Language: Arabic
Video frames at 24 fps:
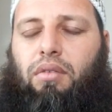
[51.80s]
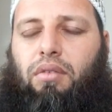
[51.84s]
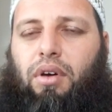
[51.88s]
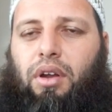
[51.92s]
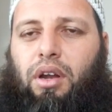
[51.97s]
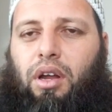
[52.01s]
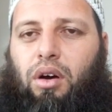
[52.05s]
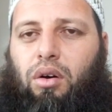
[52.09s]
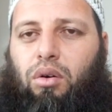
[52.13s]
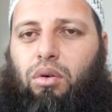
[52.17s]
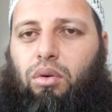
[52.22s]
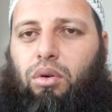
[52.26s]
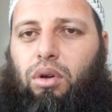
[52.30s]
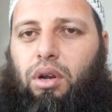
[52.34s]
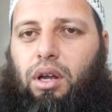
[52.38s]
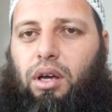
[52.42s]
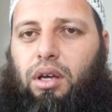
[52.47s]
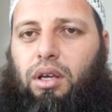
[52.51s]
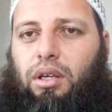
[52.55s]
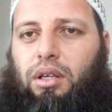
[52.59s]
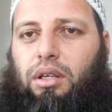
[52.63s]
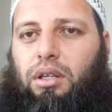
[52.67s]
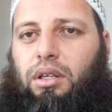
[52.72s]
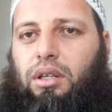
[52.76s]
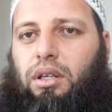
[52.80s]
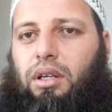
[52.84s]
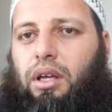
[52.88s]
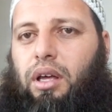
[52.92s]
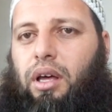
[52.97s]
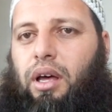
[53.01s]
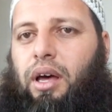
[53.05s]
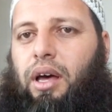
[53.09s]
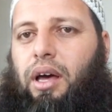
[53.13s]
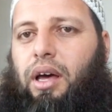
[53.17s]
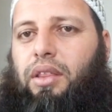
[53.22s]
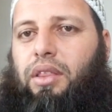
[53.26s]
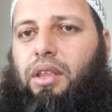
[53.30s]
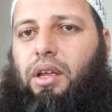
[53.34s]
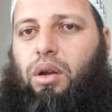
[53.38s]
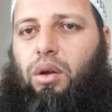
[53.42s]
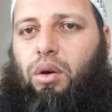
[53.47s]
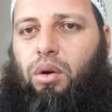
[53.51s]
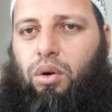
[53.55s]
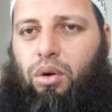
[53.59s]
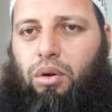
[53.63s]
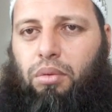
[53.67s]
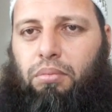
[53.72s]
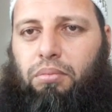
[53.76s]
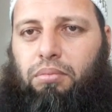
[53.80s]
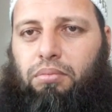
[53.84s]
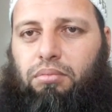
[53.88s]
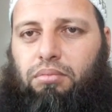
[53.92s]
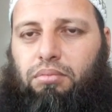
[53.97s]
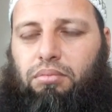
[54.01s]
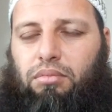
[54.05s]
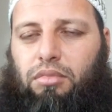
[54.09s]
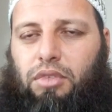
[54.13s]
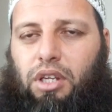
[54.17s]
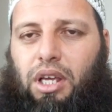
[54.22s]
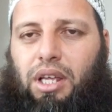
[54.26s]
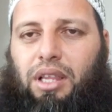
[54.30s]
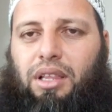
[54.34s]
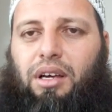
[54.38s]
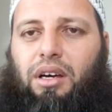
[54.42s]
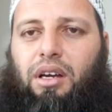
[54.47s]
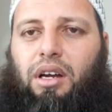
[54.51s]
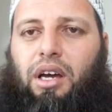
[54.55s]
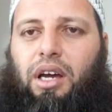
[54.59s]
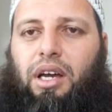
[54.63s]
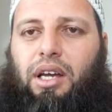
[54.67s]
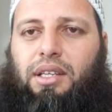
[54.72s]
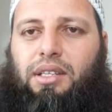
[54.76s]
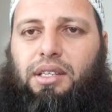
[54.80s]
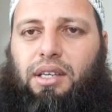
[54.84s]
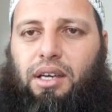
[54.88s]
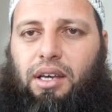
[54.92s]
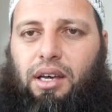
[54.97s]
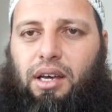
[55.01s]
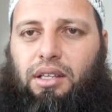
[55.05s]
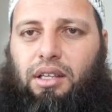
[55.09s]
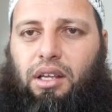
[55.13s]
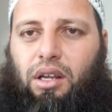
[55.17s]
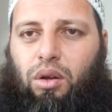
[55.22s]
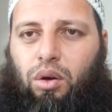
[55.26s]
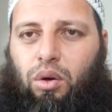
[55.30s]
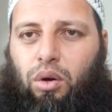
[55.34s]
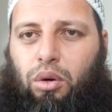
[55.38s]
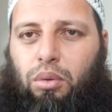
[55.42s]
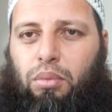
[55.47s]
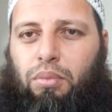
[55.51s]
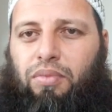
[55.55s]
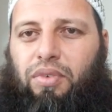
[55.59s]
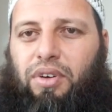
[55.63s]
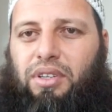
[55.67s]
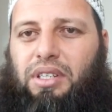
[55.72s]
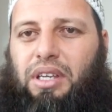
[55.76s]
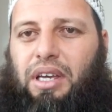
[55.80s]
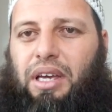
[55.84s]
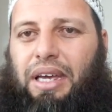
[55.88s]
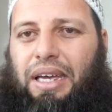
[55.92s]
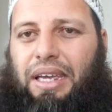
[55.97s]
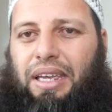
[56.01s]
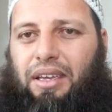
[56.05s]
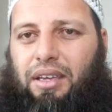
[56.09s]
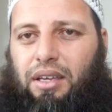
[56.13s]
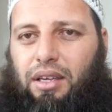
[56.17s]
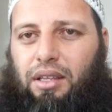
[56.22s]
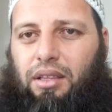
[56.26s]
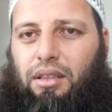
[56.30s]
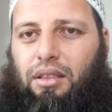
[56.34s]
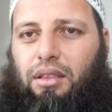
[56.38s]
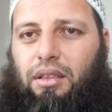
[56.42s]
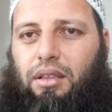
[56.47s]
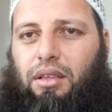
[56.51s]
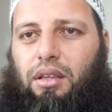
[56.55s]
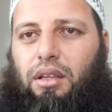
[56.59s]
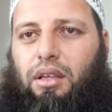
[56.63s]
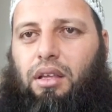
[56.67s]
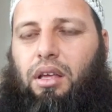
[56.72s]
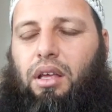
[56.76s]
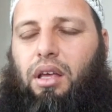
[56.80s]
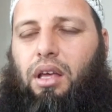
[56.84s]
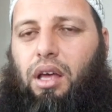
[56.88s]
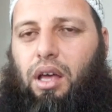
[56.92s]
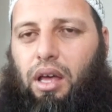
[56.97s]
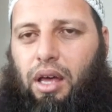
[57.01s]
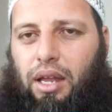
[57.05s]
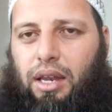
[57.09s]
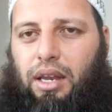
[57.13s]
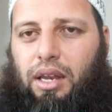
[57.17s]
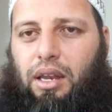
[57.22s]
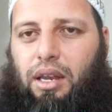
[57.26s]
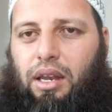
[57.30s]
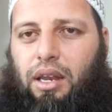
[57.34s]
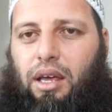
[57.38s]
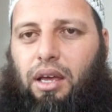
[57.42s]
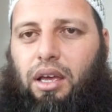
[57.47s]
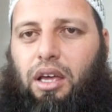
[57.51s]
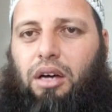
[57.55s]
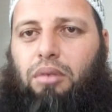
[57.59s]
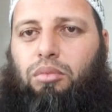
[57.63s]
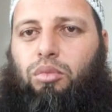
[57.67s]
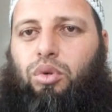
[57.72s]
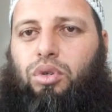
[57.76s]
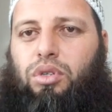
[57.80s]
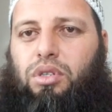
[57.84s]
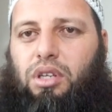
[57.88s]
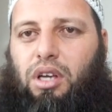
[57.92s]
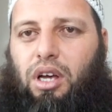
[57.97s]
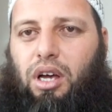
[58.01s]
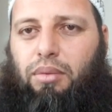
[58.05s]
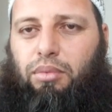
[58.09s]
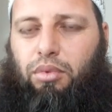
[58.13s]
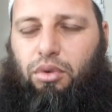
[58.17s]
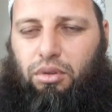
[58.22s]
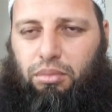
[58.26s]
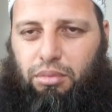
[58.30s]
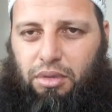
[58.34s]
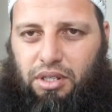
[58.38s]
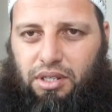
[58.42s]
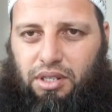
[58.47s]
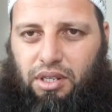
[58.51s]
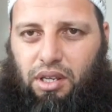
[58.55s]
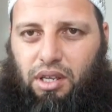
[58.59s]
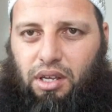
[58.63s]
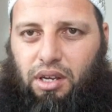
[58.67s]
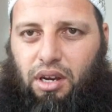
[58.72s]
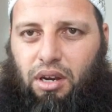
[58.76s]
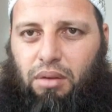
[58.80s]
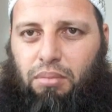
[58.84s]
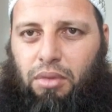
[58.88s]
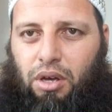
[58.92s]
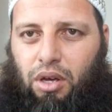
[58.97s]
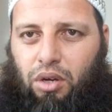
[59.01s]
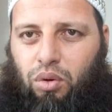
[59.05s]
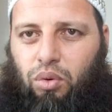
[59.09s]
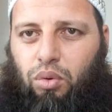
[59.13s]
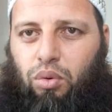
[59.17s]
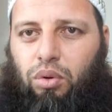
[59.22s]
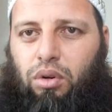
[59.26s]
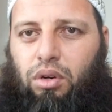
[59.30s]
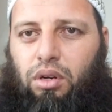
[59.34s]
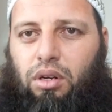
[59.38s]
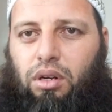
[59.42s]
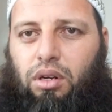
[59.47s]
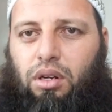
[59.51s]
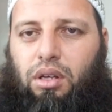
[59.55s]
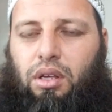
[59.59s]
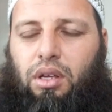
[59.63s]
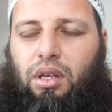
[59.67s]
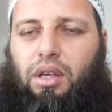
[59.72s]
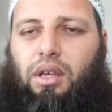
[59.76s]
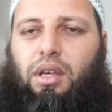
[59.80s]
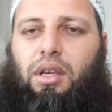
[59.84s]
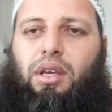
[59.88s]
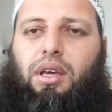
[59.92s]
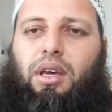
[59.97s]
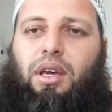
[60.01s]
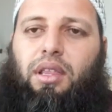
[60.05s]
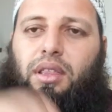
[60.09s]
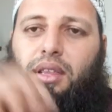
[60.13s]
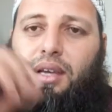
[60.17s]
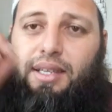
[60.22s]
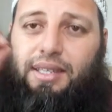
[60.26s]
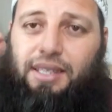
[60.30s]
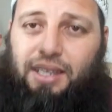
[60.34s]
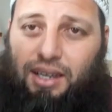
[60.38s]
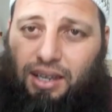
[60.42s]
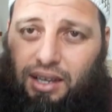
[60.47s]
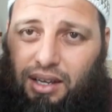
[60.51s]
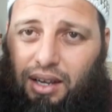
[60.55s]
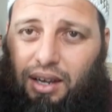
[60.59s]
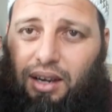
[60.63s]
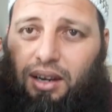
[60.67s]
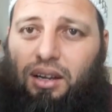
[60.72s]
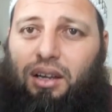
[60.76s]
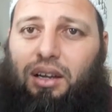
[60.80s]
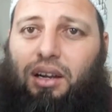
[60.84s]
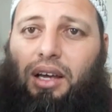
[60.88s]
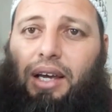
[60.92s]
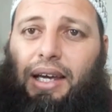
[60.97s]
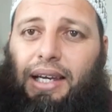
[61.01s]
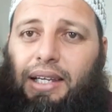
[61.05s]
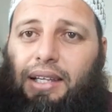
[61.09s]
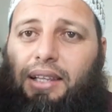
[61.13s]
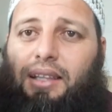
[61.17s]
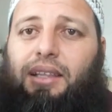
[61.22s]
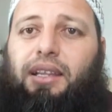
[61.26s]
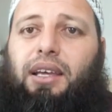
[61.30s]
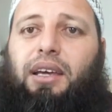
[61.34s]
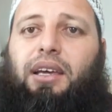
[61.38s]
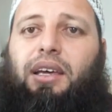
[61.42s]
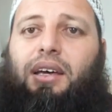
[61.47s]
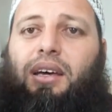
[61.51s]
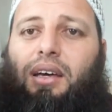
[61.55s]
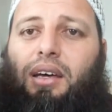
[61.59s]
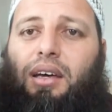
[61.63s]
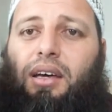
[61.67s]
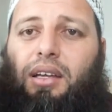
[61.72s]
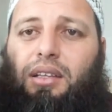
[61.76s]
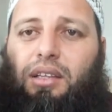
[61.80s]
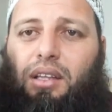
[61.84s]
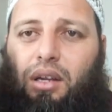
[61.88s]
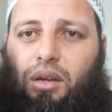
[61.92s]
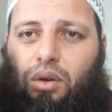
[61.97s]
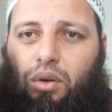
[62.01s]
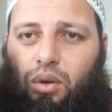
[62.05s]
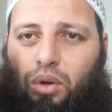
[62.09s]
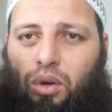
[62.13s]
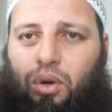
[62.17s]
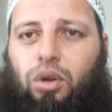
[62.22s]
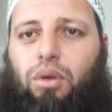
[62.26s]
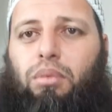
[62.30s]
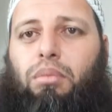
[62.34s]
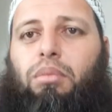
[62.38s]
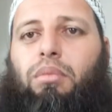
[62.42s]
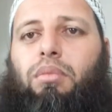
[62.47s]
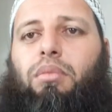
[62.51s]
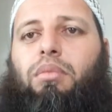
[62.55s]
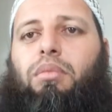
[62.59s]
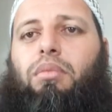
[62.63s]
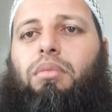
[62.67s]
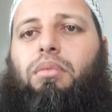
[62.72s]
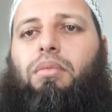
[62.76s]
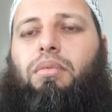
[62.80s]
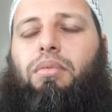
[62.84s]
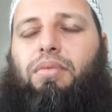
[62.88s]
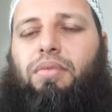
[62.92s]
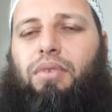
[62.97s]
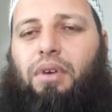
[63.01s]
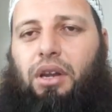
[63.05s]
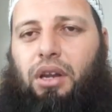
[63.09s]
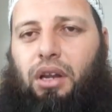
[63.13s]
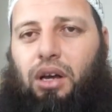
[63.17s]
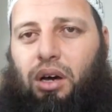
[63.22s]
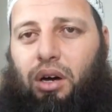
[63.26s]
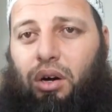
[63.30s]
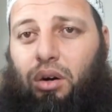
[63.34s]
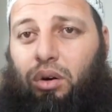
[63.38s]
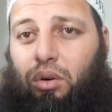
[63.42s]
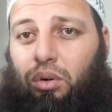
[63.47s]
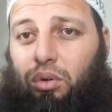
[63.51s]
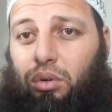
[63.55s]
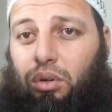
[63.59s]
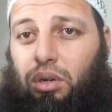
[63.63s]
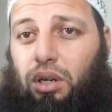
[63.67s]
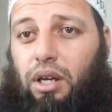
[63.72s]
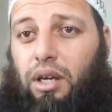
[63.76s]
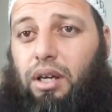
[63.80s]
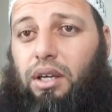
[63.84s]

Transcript: فنقول لك هذا الحلم إذا رأيت هذا الحلم فتأكد أنك مصاب بسحر مأكول إذا تكرر عندك هذا الحلم فأنا أقول